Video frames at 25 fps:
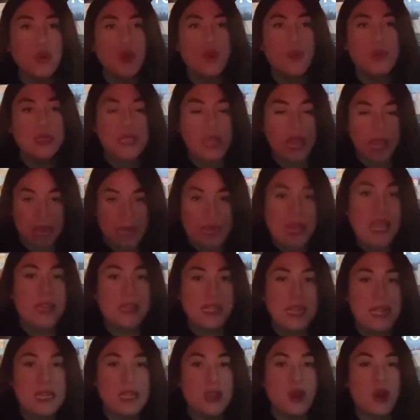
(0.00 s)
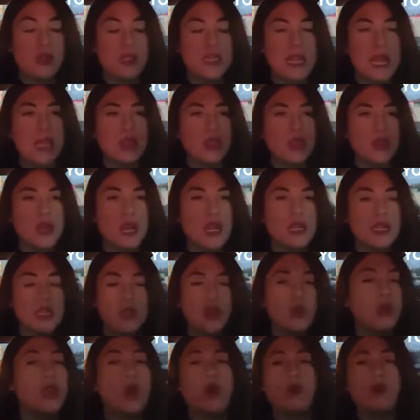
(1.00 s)
gue bisa karena kan dia kontraktor kan
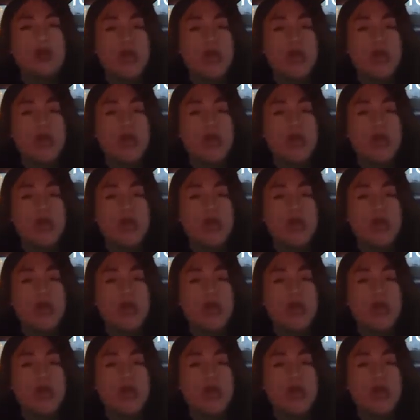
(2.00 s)
kata gue ya